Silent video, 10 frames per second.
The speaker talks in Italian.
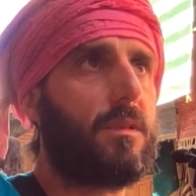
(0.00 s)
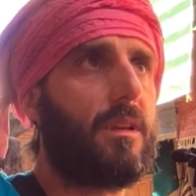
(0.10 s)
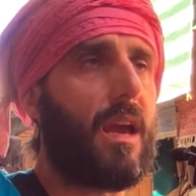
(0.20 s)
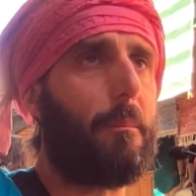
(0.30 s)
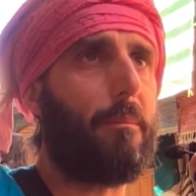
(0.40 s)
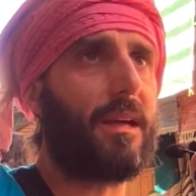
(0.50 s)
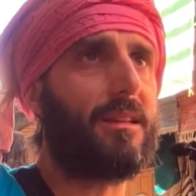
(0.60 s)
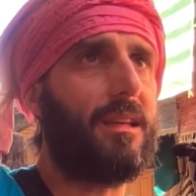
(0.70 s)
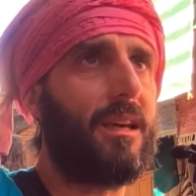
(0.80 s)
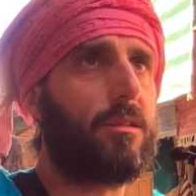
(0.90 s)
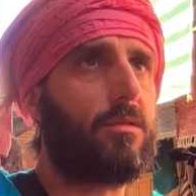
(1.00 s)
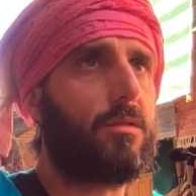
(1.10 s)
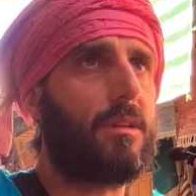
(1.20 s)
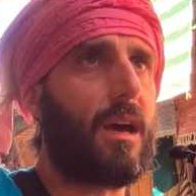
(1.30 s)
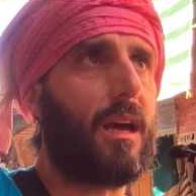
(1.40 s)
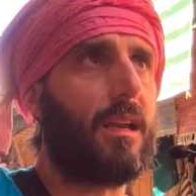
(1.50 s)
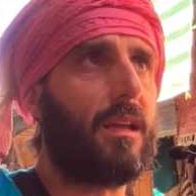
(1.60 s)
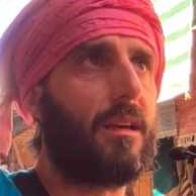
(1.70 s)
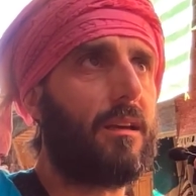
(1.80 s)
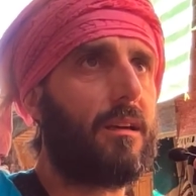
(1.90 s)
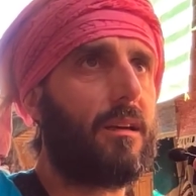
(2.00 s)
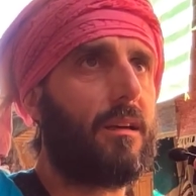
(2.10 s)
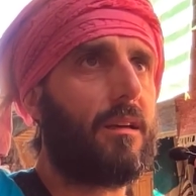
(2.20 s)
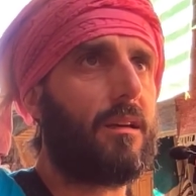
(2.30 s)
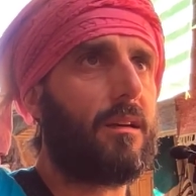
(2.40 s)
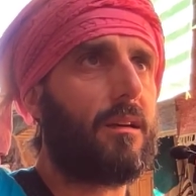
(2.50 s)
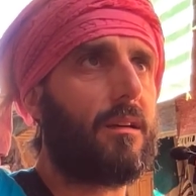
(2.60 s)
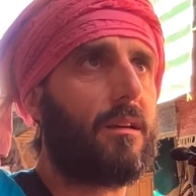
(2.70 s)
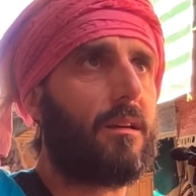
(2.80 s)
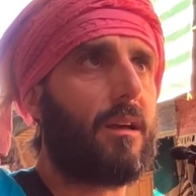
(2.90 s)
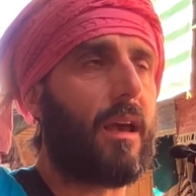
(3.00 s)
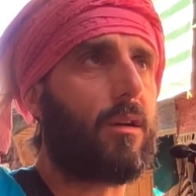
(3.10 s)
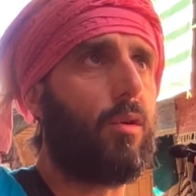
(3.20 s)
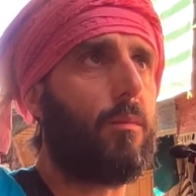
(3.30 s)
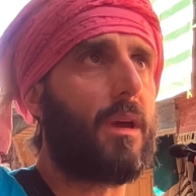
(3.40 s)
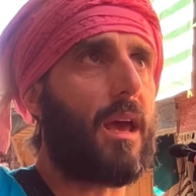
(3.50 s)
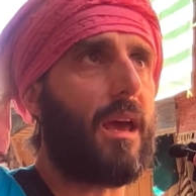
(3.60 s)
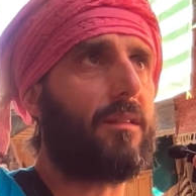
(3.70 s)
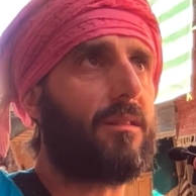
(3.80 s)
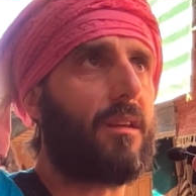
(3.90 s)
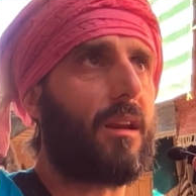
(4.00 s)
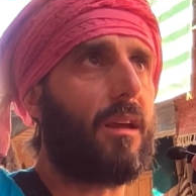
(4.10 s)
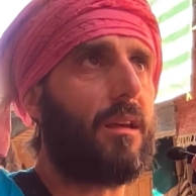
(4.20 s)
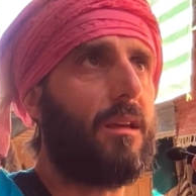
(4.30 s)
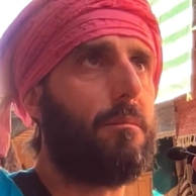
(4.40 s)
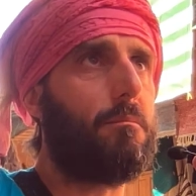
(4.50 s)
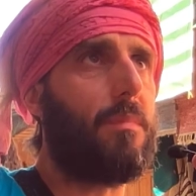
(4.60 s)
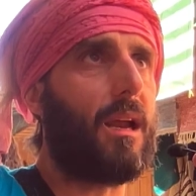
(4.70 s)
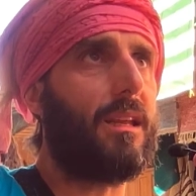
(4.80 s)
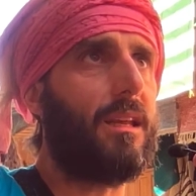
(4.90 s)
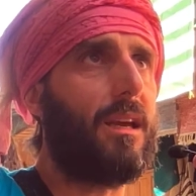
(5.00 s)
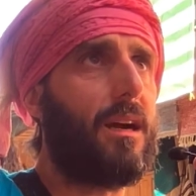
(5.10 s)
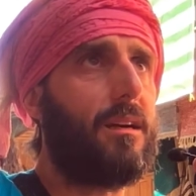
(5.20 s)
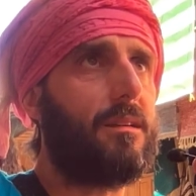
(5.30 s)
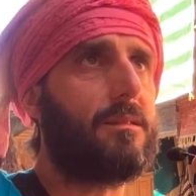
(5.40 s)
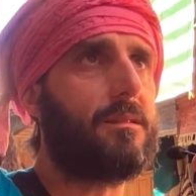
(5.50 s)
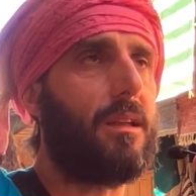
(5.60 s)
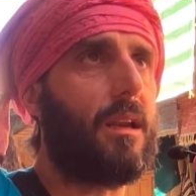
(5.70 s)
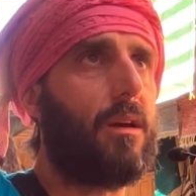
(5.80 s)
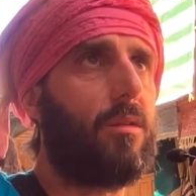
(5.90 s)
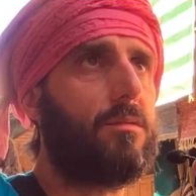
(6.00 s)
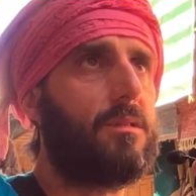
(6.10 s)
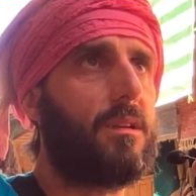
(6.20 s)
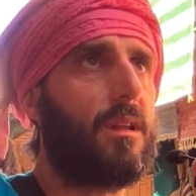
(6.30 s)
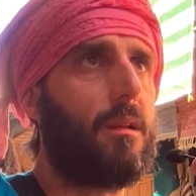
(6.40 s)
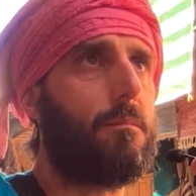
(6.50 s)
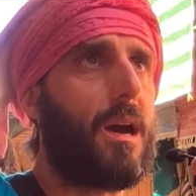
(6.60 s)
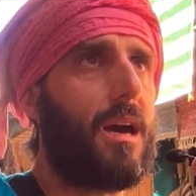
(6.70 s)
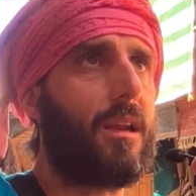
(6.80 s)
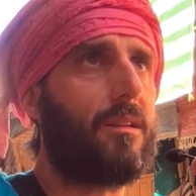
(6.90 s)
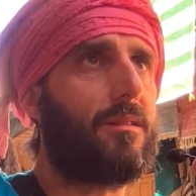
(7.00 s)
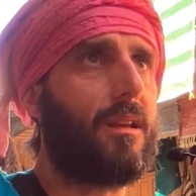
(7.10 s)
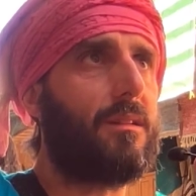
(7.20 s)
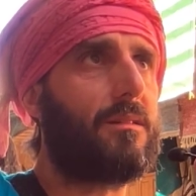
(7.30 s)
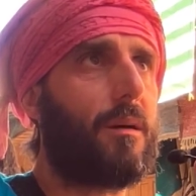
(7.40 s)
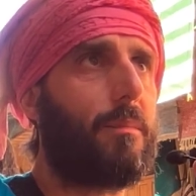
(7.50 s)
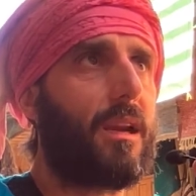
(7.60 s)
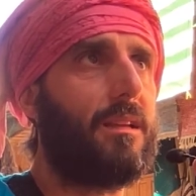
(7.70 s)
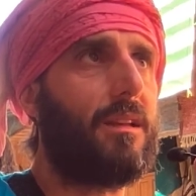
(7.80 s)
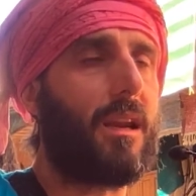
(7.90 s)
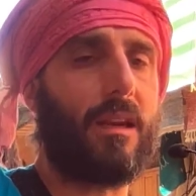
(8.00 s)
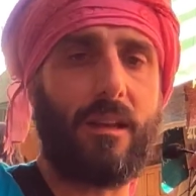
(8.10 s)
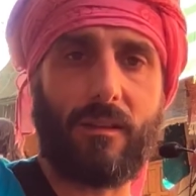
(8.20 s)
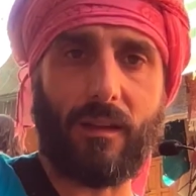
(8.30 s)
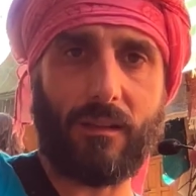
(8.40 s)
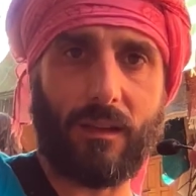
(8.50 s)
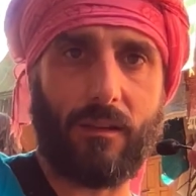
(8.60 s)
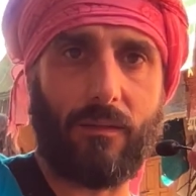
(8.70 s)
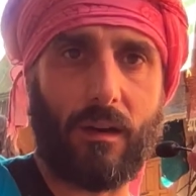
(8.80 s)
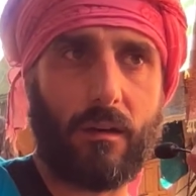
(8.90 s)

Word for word: di apatia totale. È come essere in balia delle onde del mare senza prendere iniziativa.